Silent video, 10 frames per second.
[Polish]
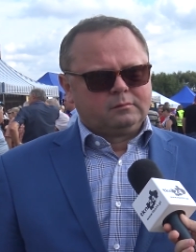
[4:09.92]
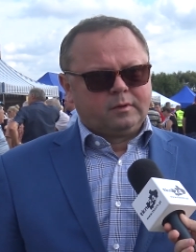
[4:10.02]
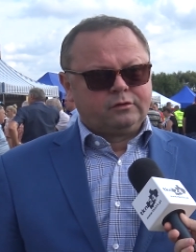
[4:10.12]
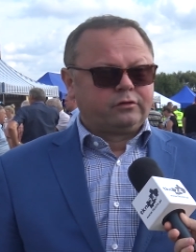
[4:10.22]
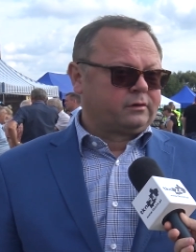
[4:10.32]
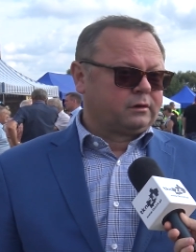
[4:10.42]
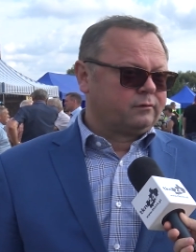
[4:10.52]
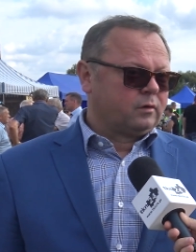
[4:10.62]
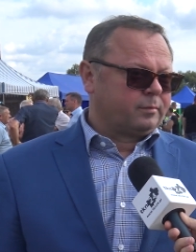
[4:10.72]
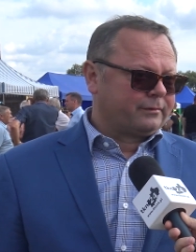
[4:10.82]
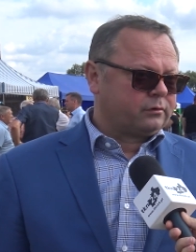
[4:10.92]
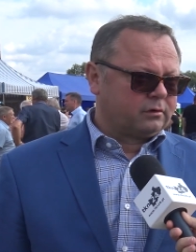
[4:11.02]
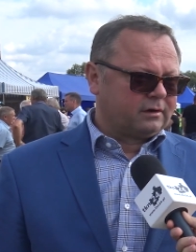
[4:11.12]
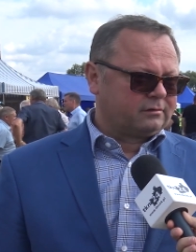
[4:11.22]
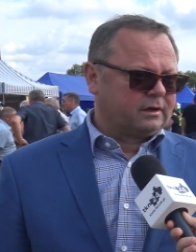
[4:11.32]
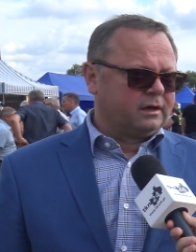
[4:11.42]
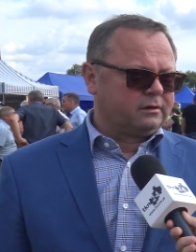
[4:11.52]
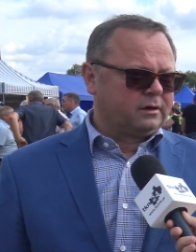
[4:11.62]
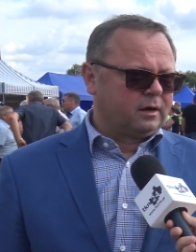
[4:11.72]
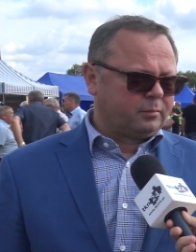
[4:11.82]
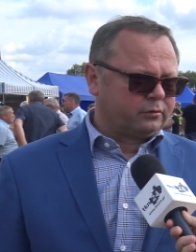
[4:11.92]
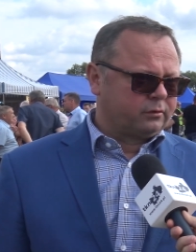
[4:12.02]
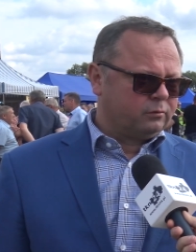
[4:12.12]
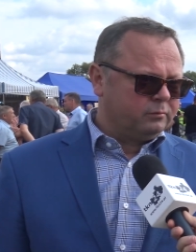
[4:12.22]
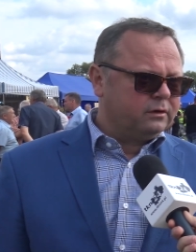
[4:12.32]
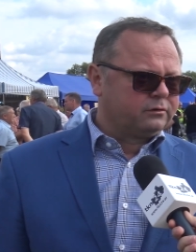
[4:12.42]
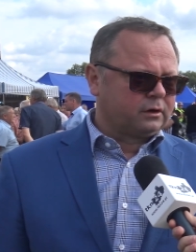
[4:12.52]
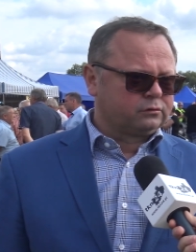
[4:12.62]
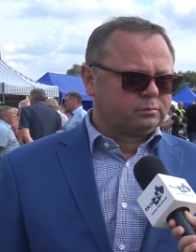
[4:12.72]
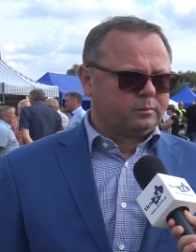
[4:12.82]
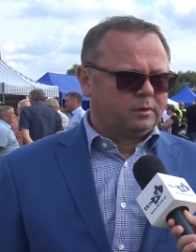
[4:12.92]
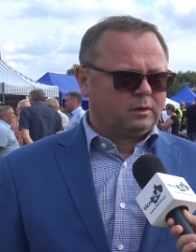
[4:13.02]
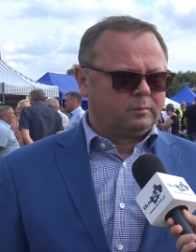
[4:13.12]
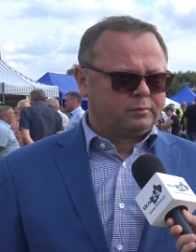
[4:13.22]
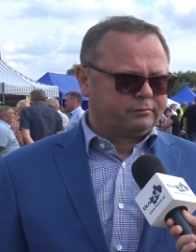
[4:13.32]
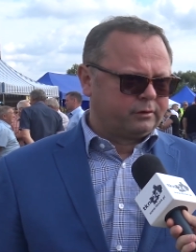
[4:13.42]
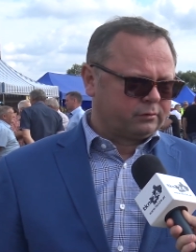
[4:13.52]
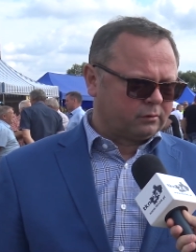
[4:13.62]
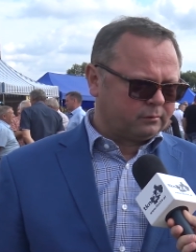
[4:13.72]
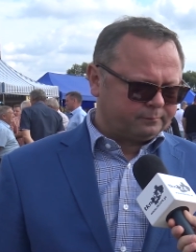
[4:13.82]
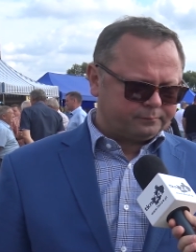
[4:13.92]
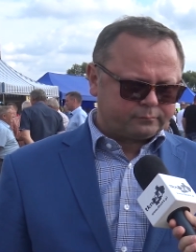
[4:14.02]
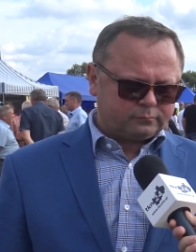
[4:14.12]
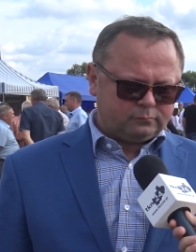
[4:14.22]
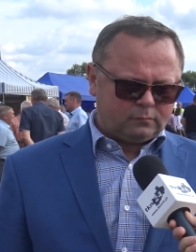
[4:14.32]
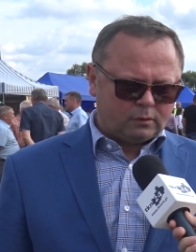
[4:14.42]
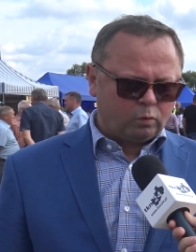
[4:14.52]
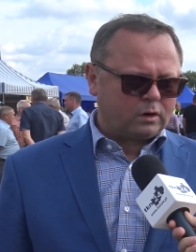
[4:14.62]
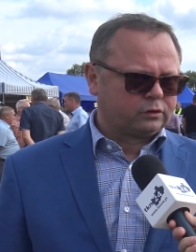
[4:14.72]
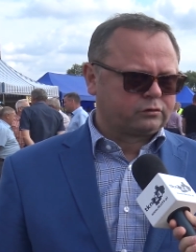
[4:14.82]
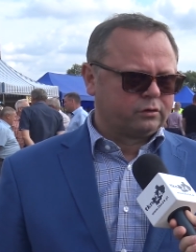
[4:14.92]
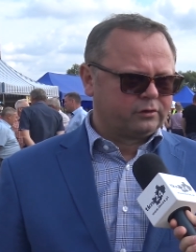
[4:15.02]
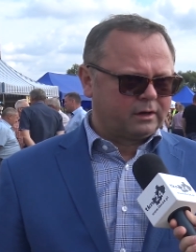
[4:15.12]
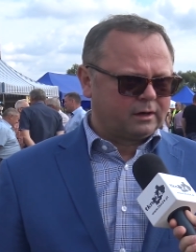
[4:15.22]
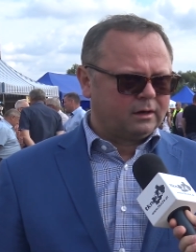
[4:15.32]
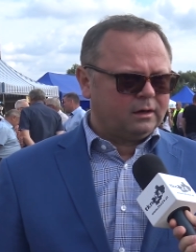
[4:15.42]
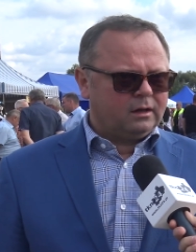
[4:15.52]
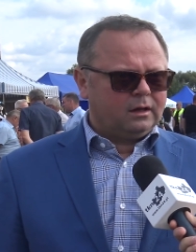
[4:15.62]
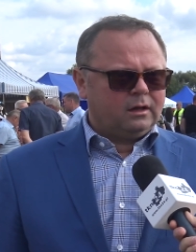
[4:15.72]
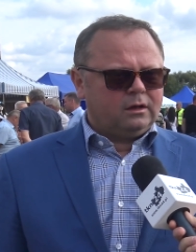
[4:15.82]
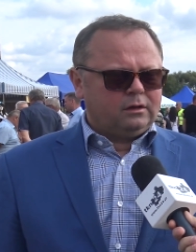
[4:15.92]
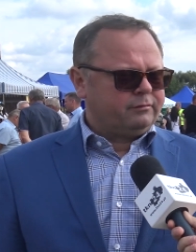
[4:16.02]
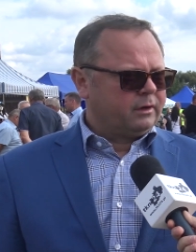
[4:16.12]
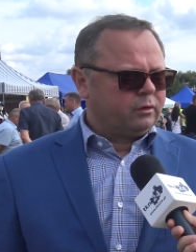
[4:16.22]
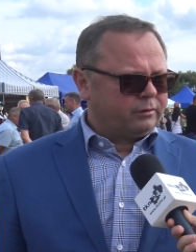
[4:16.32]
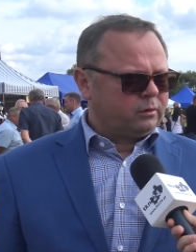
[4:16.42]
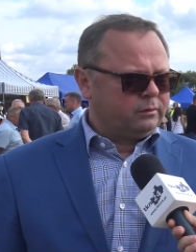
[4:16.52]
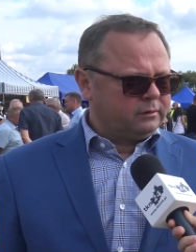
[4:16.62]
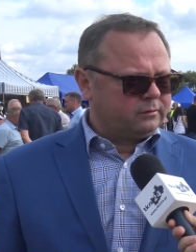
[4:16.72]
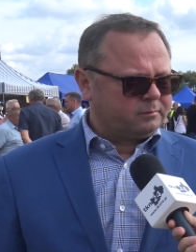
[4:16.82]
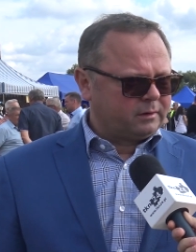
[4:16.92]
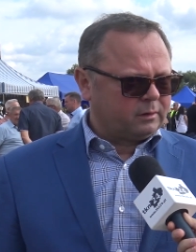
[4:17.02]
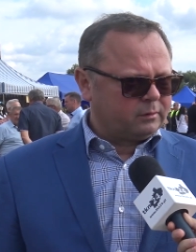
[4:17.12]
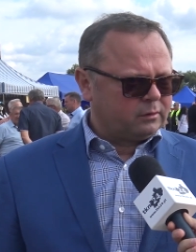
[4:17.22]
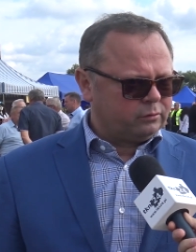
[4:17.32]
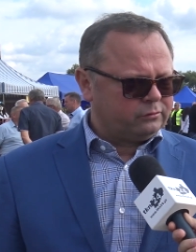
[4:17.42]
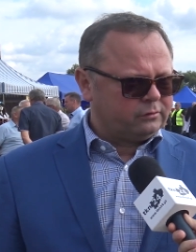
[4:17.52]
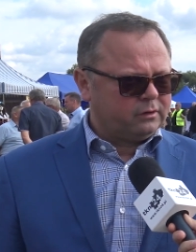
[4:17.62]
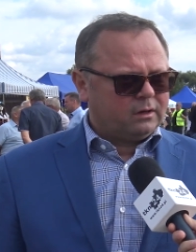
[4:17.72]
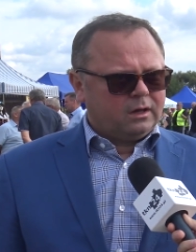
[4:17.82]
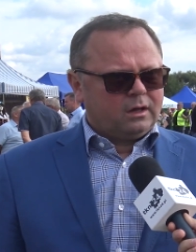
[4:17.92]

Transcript: Będzie startował profesor Jaskiernia, poseł Milcarz, profesor Łukasz Kozera i wielu, wielu innych wspaniałych ludzi.